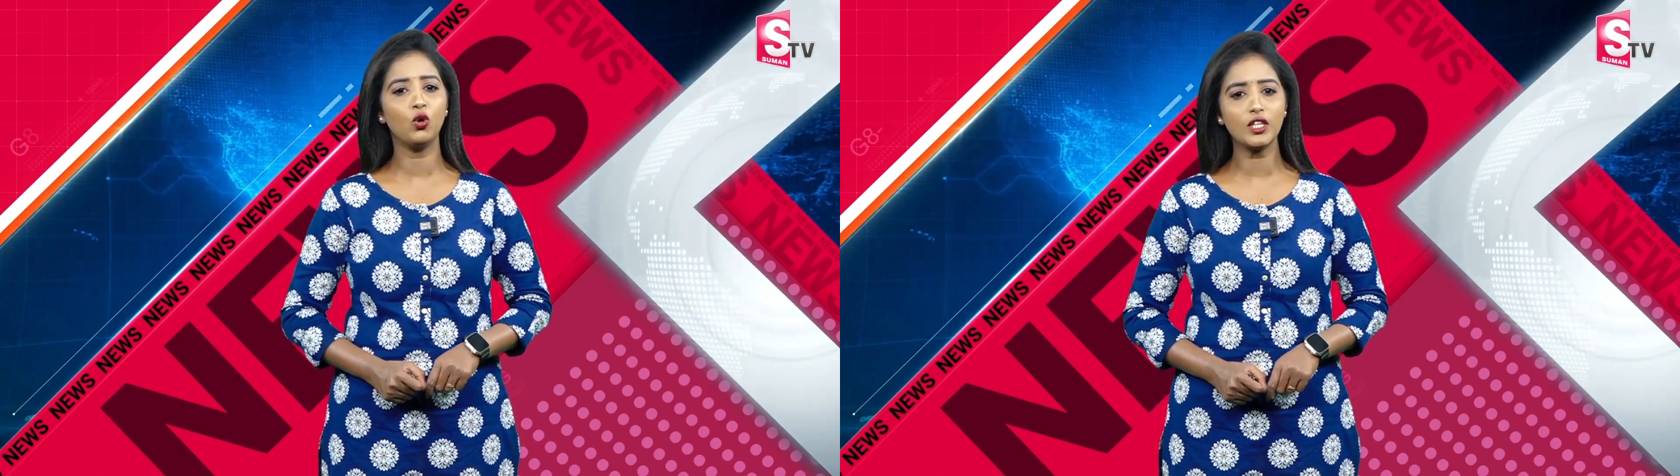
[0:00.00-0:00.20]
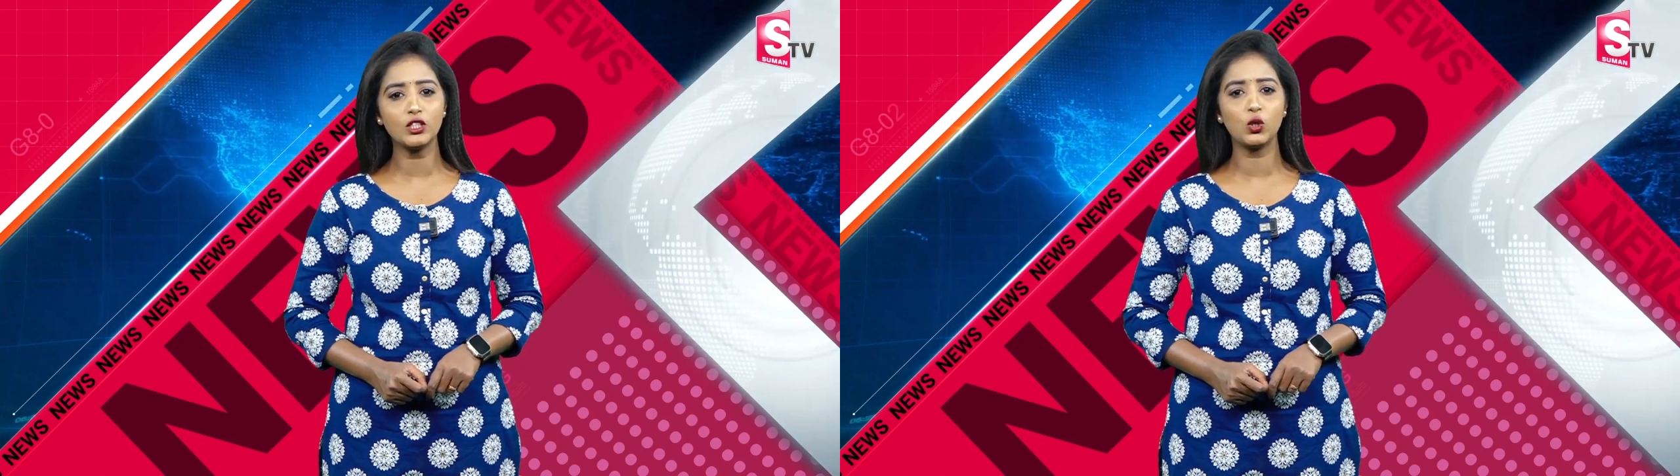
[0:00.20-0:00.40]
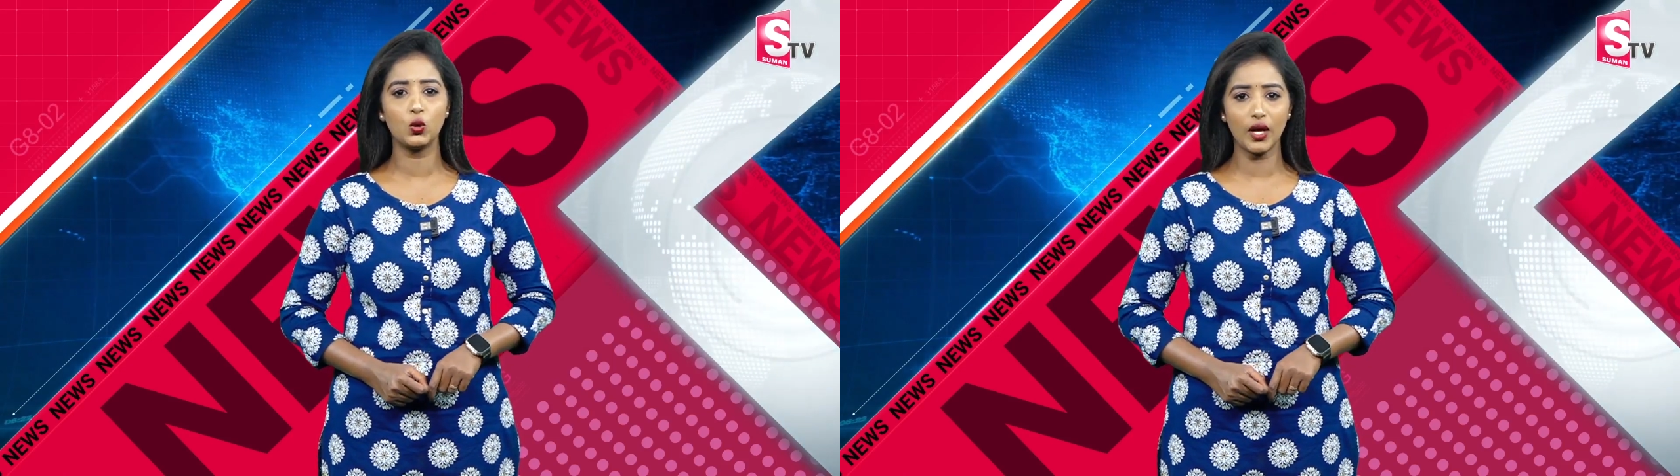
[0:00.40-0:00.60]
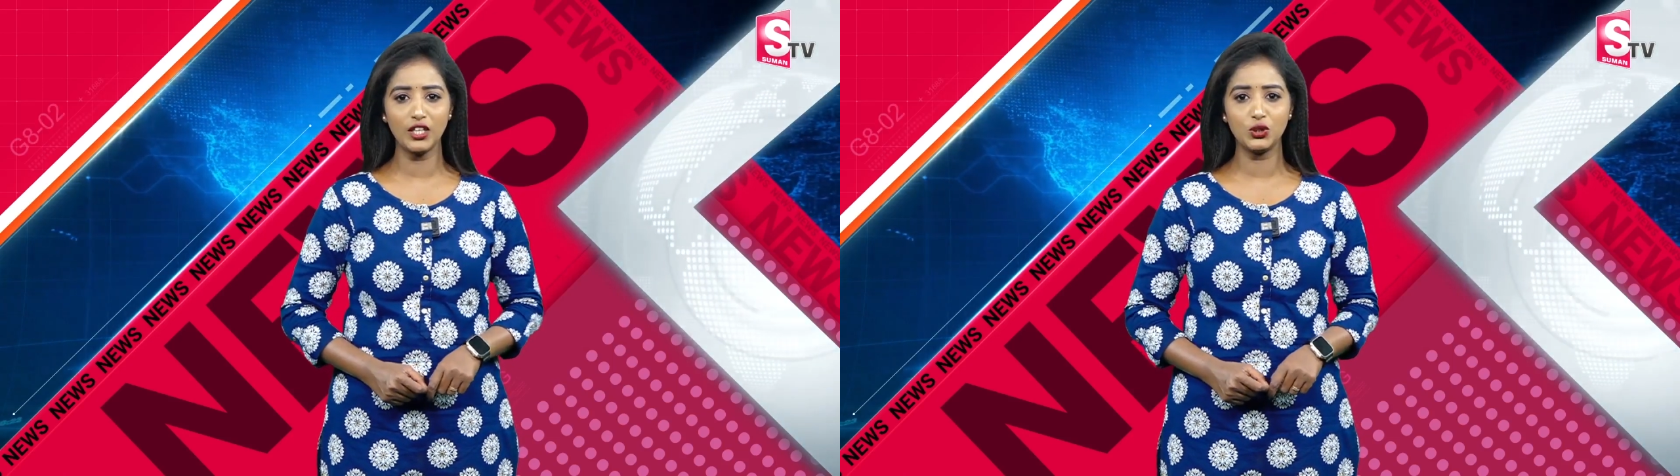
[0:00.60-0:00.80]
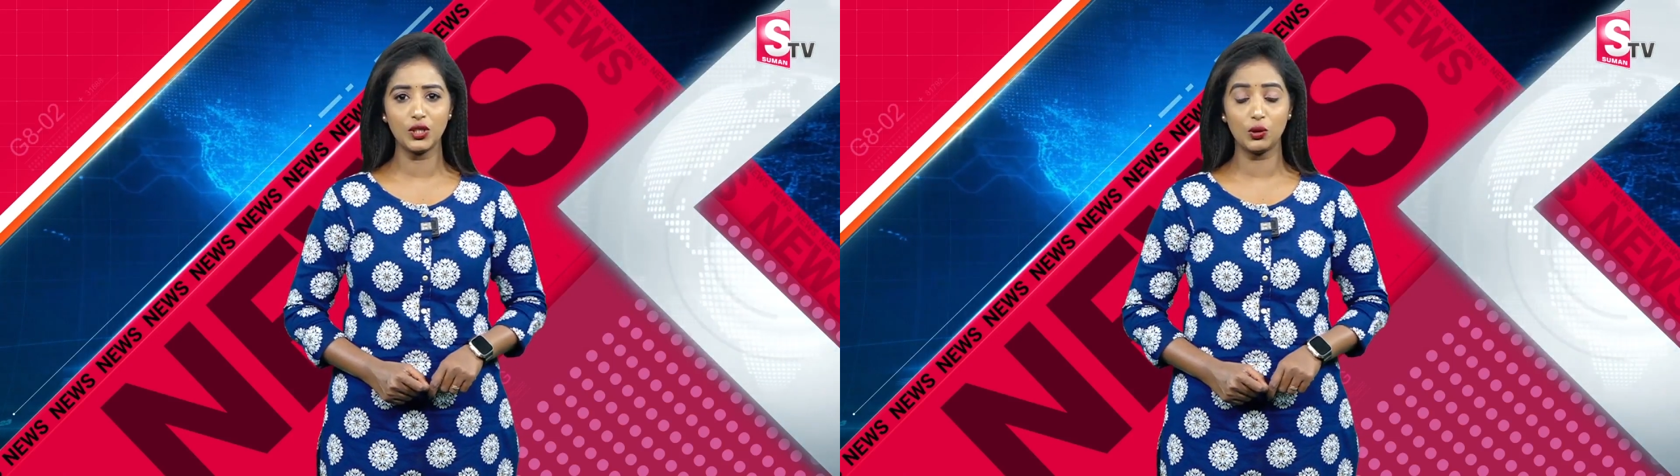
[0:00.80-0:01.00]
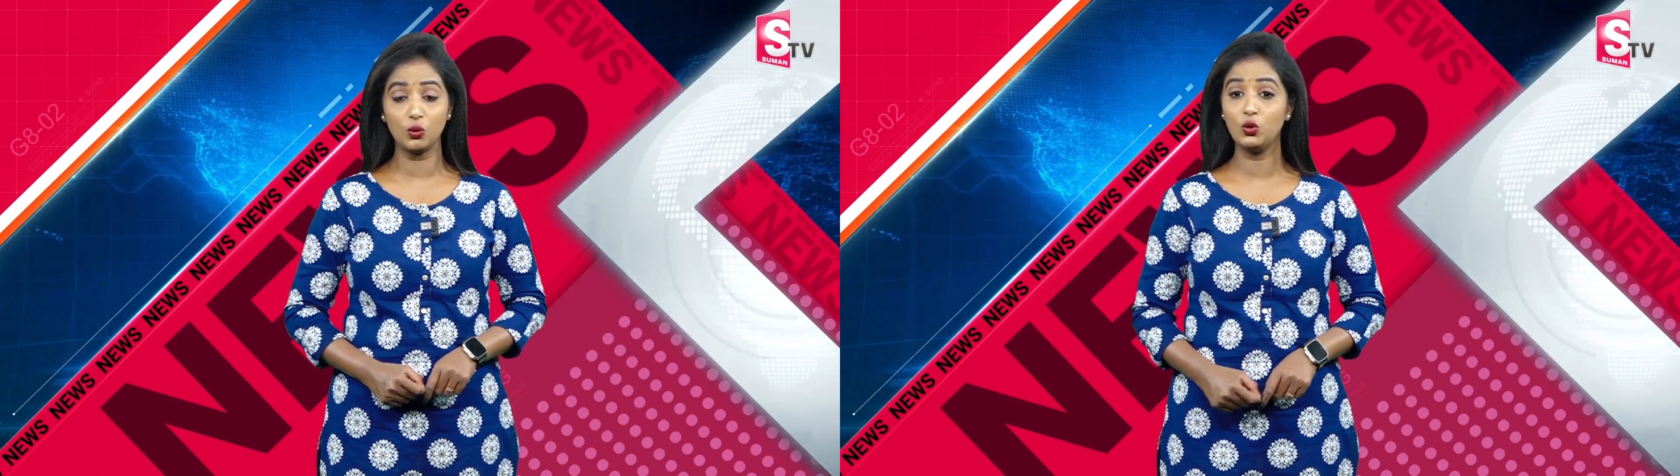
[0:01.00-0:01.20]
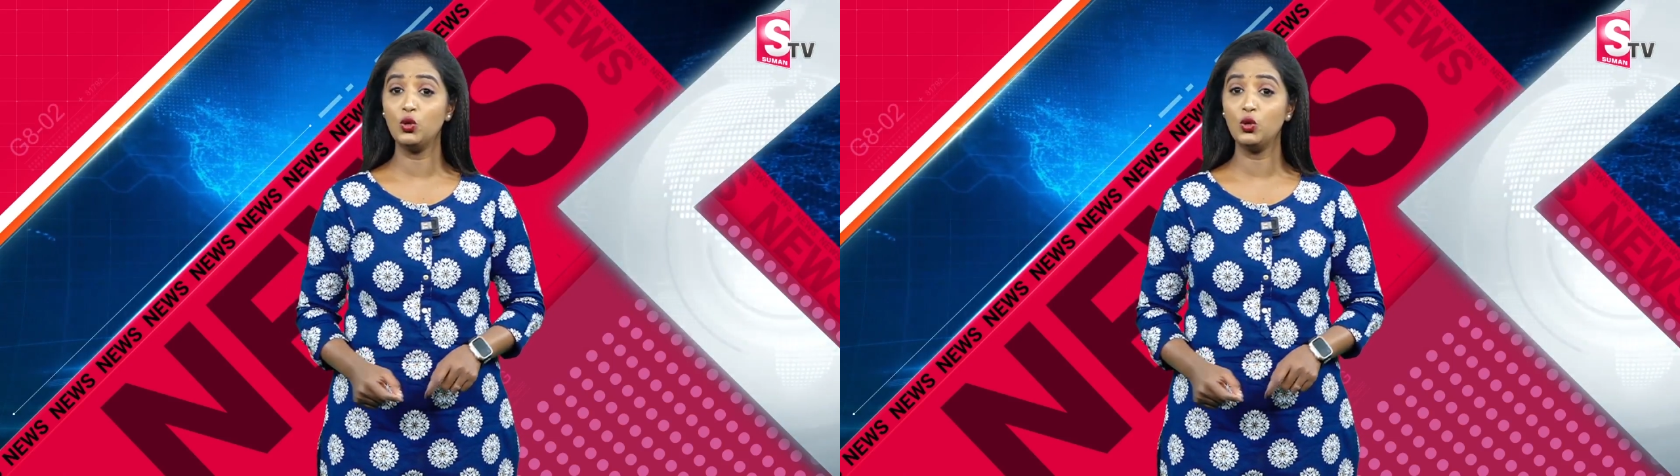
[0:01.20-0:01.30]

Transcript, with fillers: నోటీసులు కూడా ఇచ్చారు